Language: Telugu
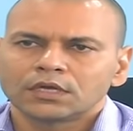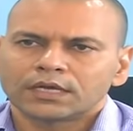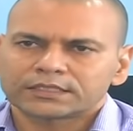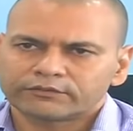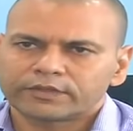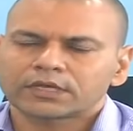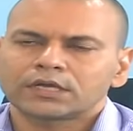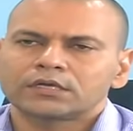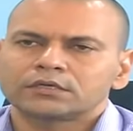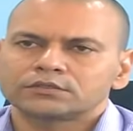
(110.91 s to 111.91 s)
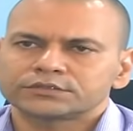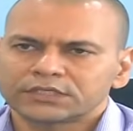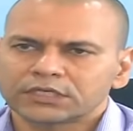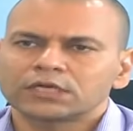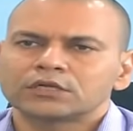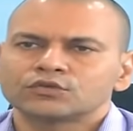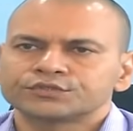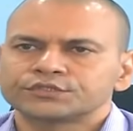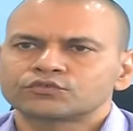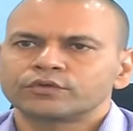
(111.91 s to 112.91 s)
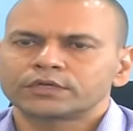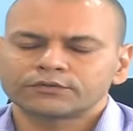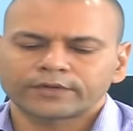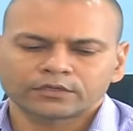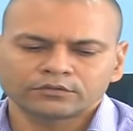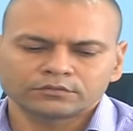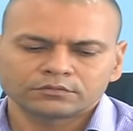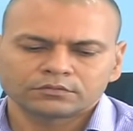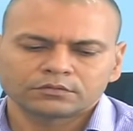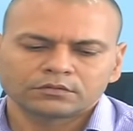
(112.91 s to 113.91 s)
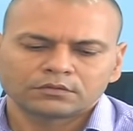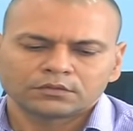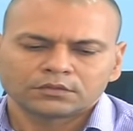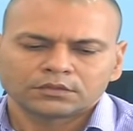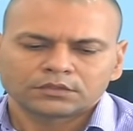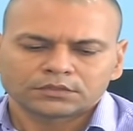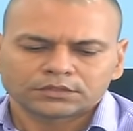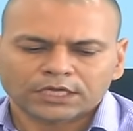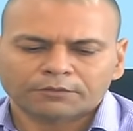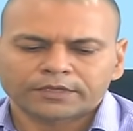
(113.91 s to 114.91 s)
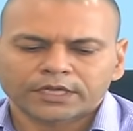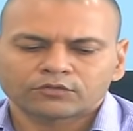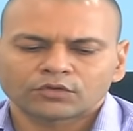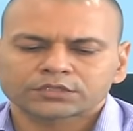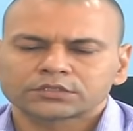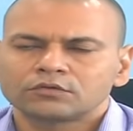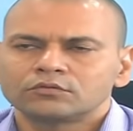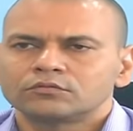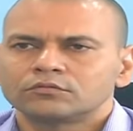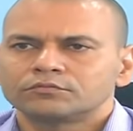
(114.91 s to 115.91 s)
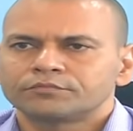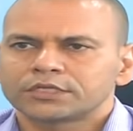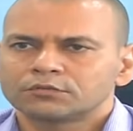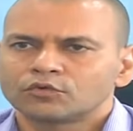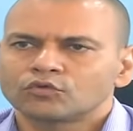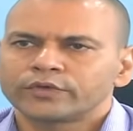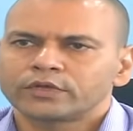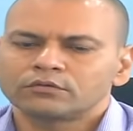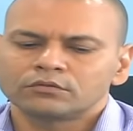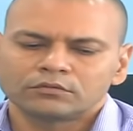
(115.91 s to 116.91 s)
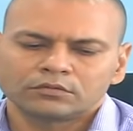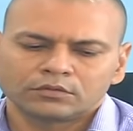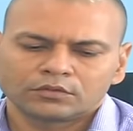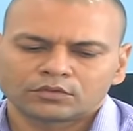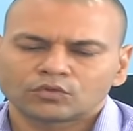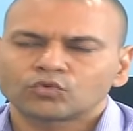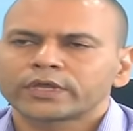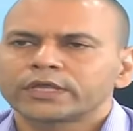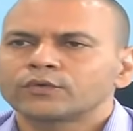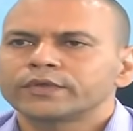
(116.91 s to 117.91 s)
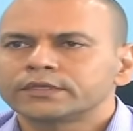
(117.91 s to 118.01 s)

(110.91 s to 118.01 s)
అదేవిధంగా సింగిల్ డోస్ తీసుకున్నటువంటి వాళ్ళు యాభై ఐదు లక్షలు పదమూడు వేలు నూట ఇరవై